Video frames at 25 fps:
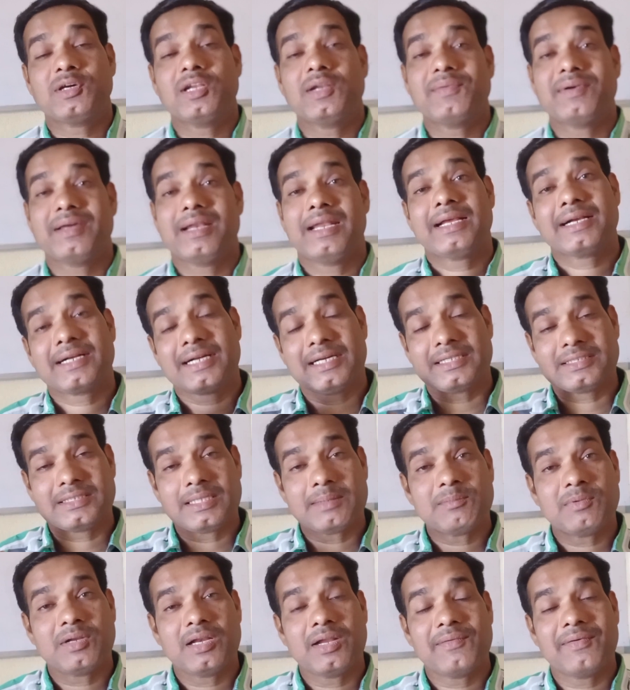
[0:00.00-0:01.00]
होने वाला है ख़त्म
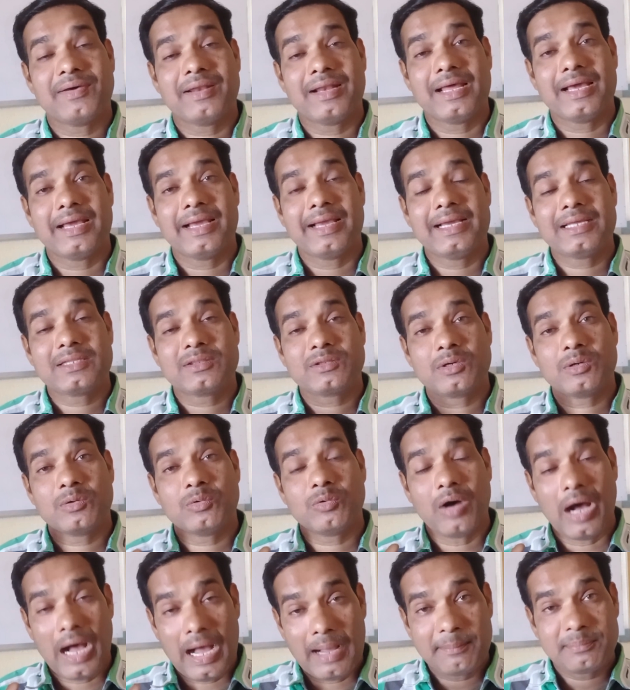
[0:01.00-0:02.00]
होने वाला है तो
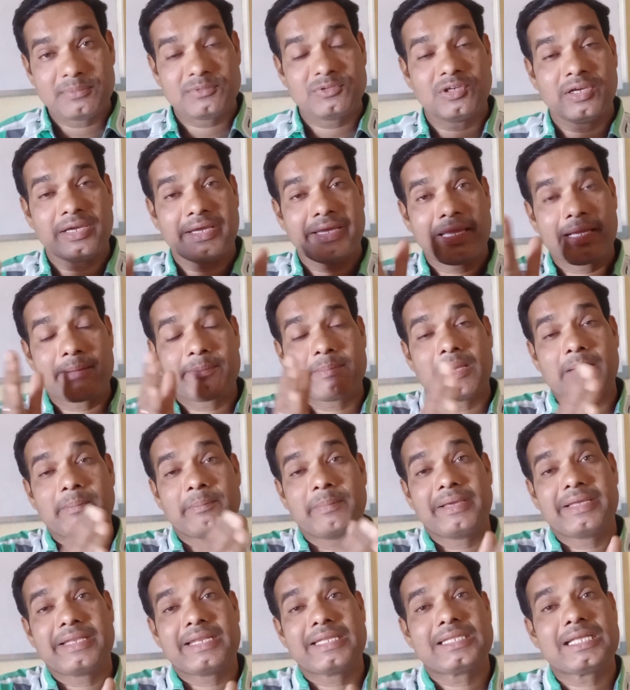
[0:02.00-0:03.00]
आप जो है एक बार
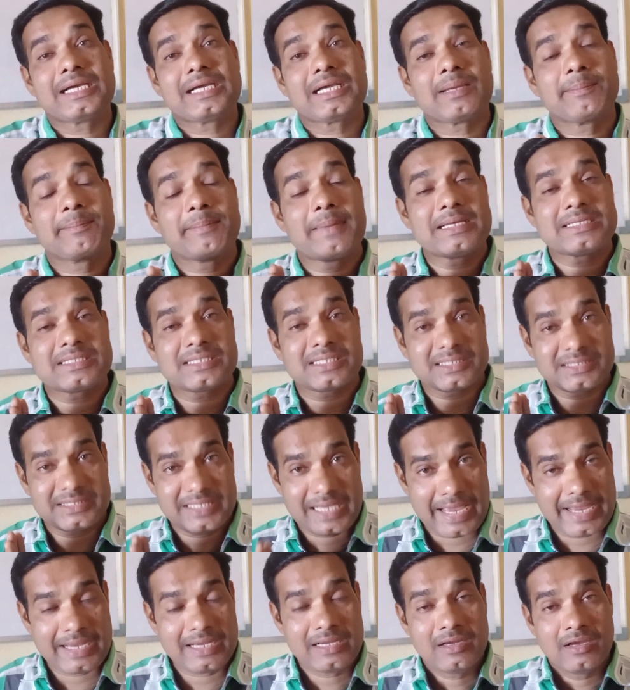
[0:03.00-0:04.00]
विक्रेता के पास
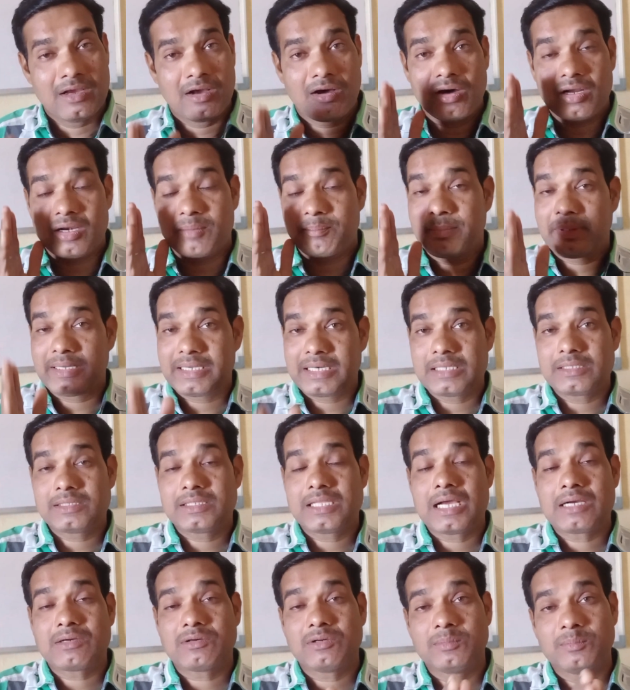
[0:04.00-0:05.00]
जाएं और
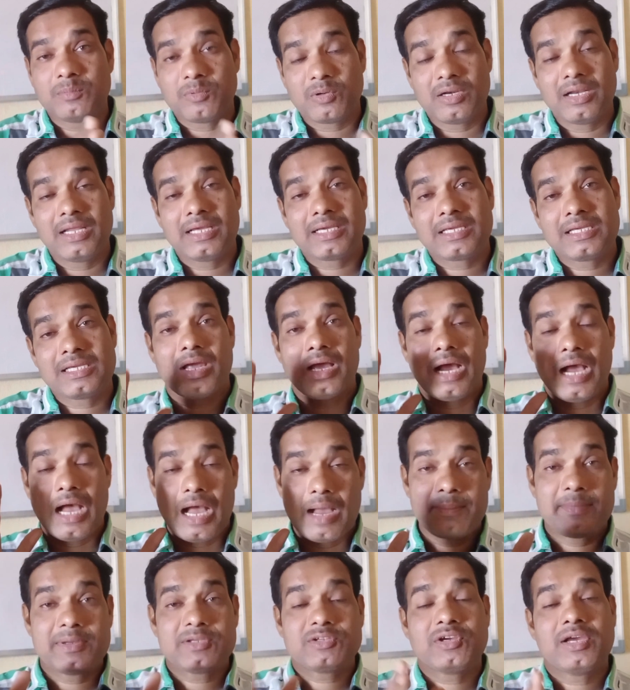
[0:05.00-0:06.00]
विक्रेता को बोलें कि
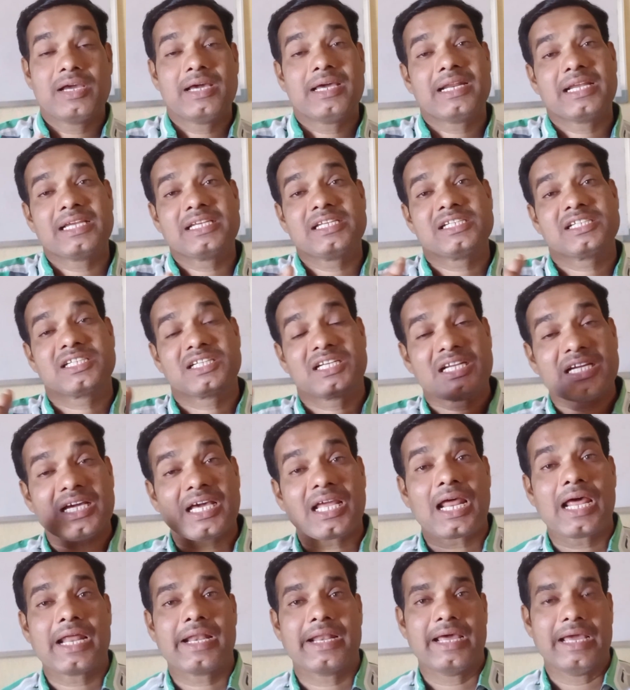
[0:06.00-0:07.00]
हमें जो है रजिस्ट्री
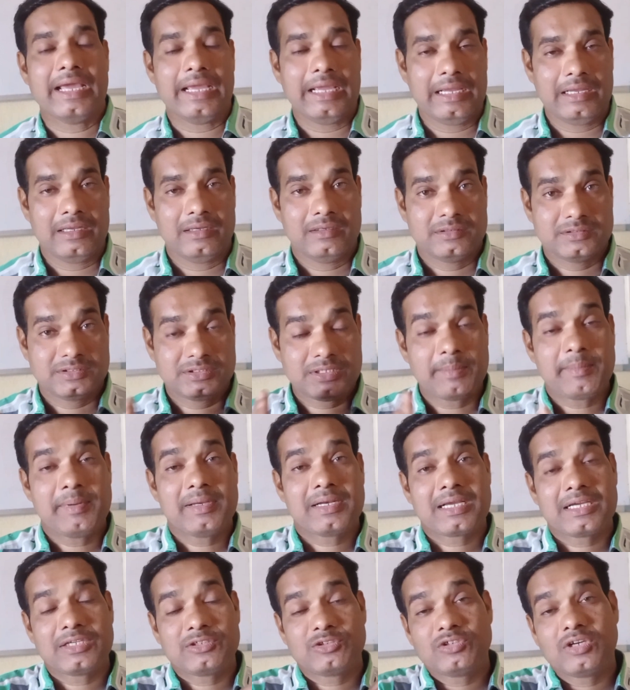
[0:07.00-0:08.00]
कराना है
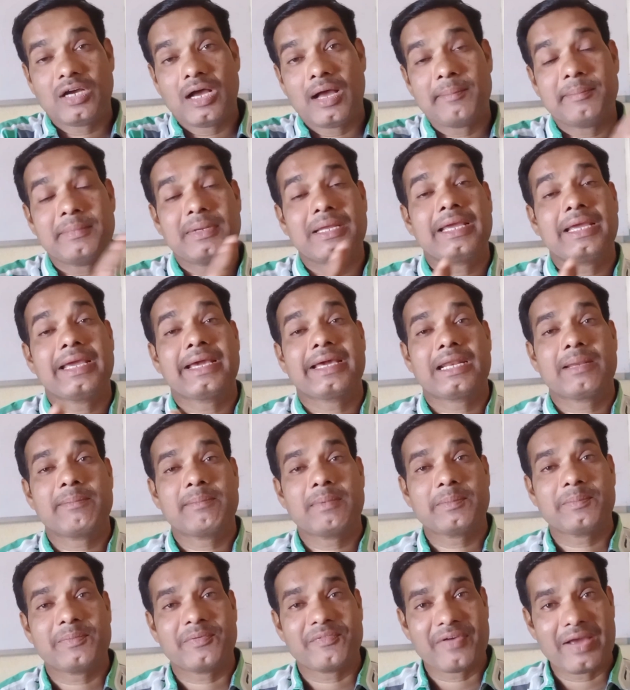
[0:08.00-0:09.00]
ज़मीन का जो हमने
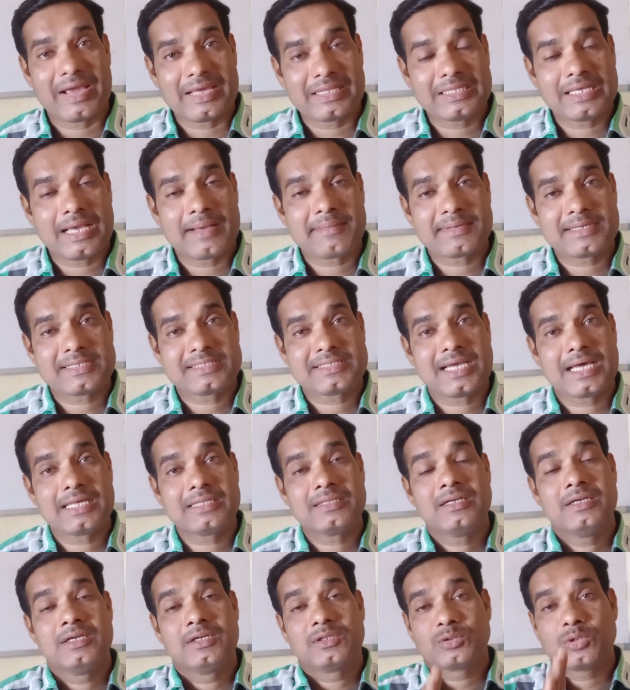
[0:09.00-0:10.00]
एग्रीमेंट बनवाए थे आपके
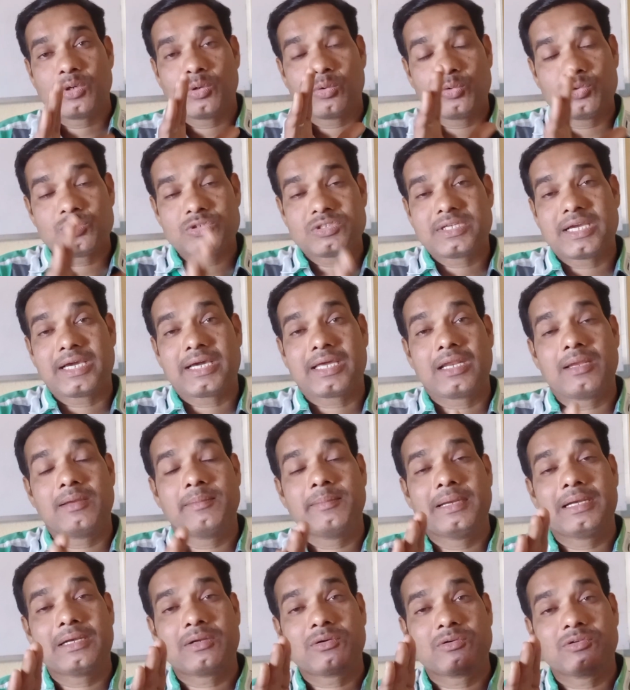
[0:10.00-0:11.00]
साथ तो उस
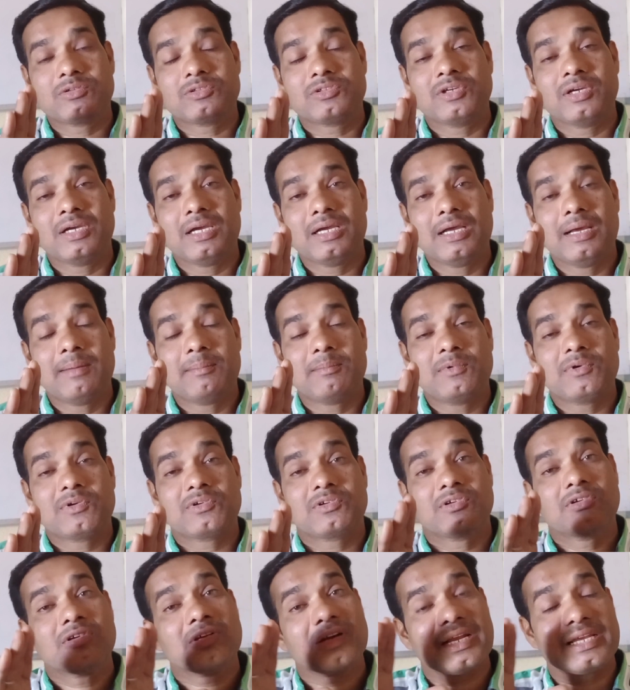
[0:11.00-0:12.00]
एग्रीमेंट को जो है हम लोग
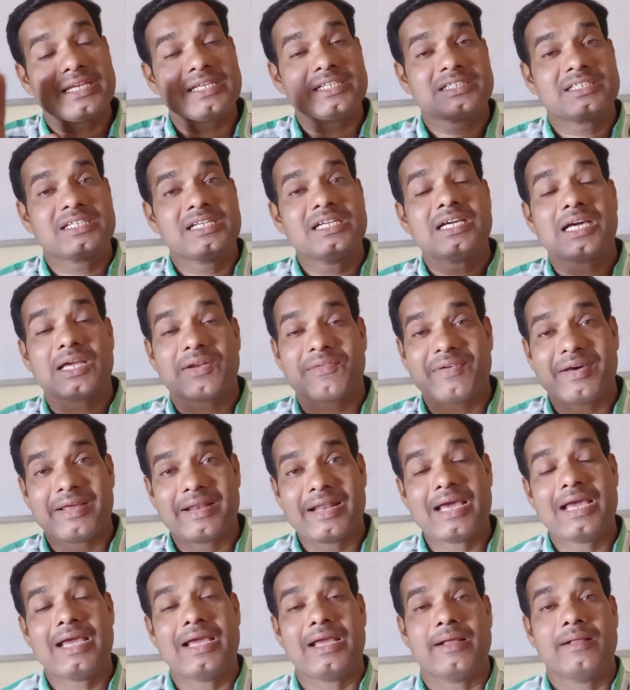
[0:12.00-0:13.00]
को रजिस्ट्री
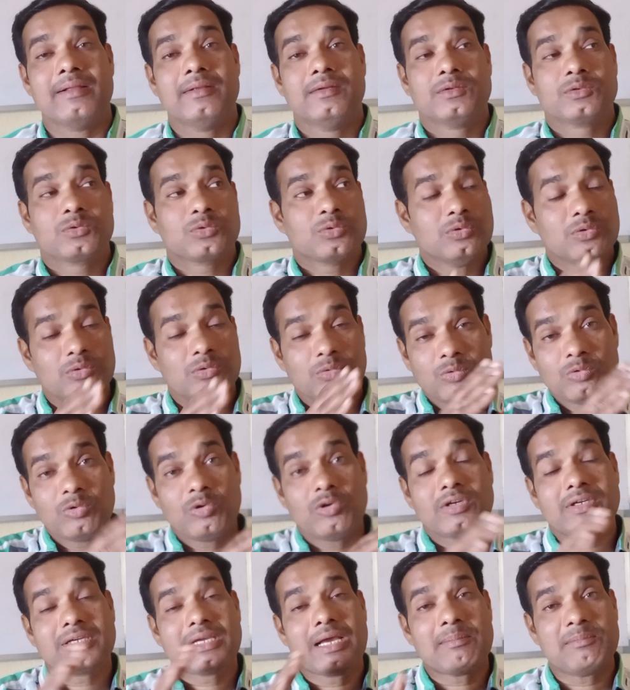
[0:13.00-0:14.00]
करवाना है तो उन
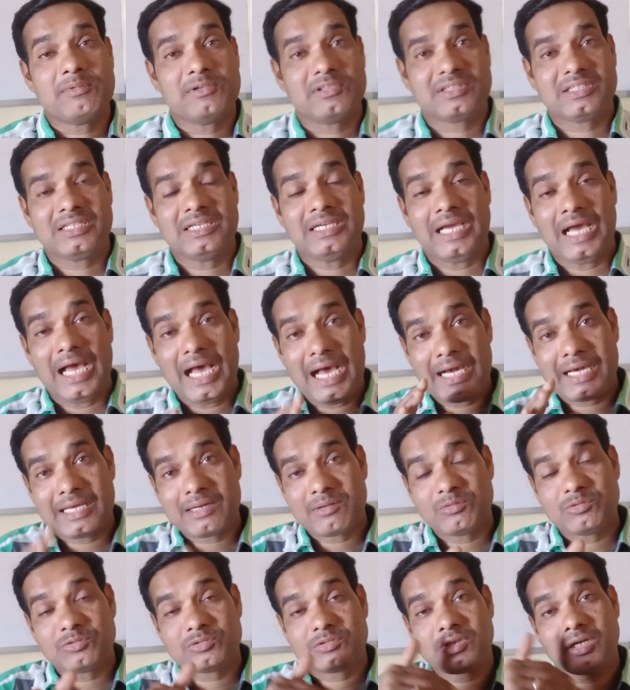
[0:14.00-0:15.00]
लोग क्या बोलते हैं अगर
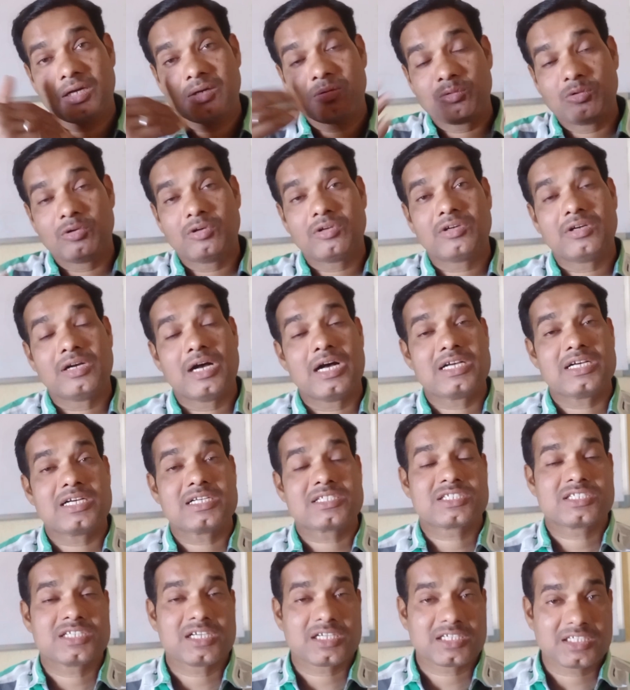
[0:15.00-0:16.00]
वो जो उन लोग
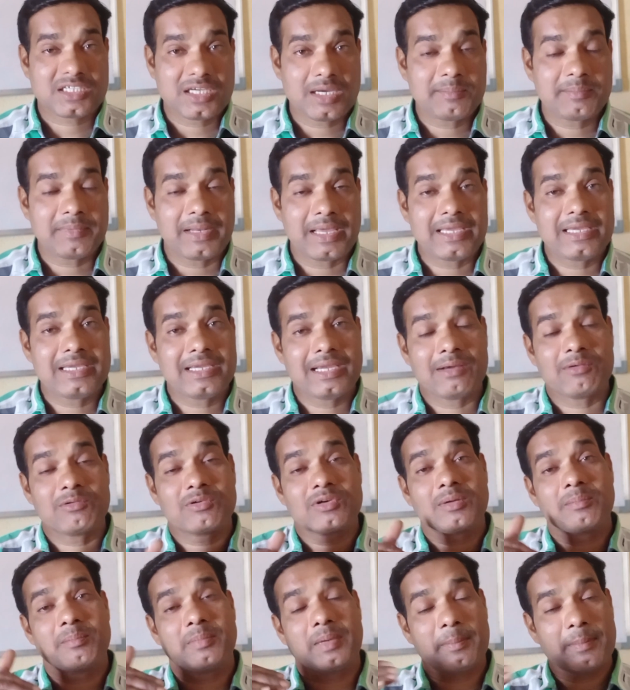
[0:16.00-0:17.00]
सक्षम नहीं है
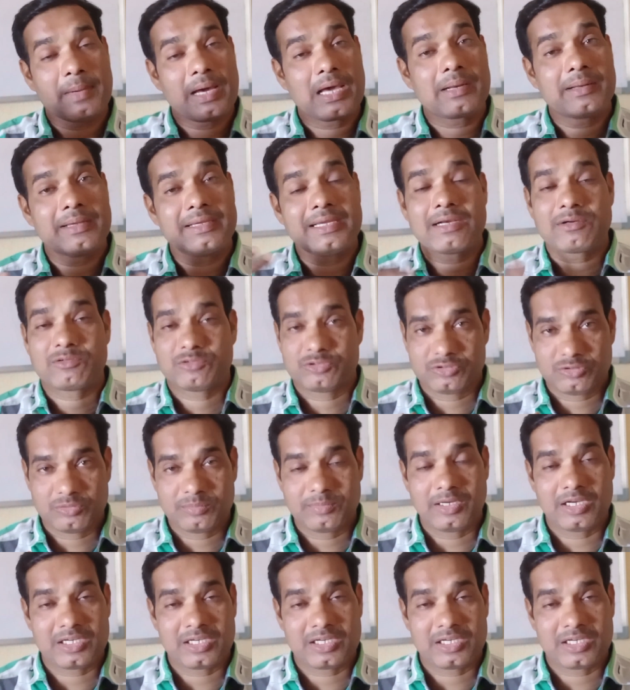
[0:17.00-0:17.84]
उन बीमार हैं या कुछ